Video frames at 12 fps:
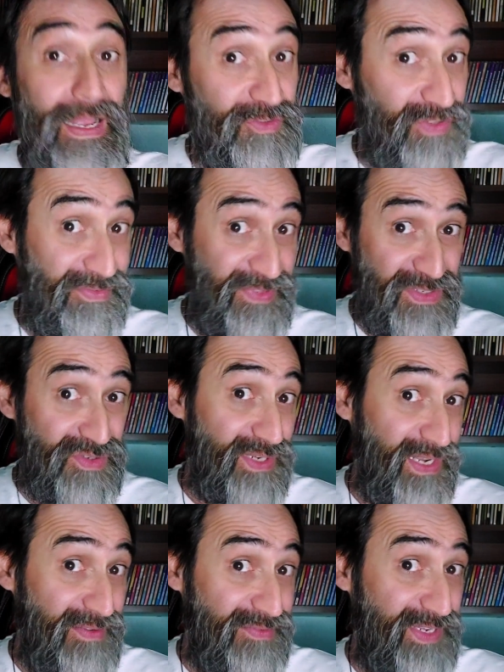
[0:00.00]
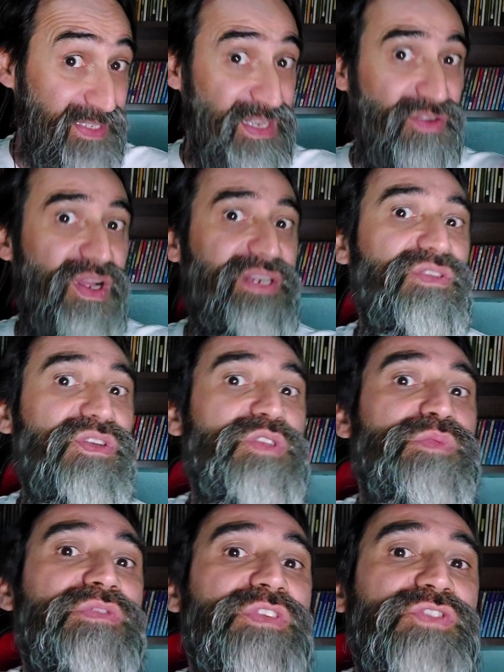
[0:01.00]
Haja visto o que ela fez agora em
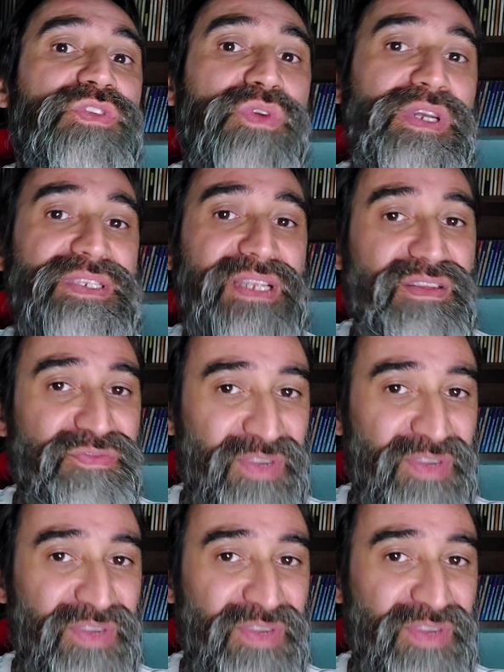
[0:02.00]
2022, né,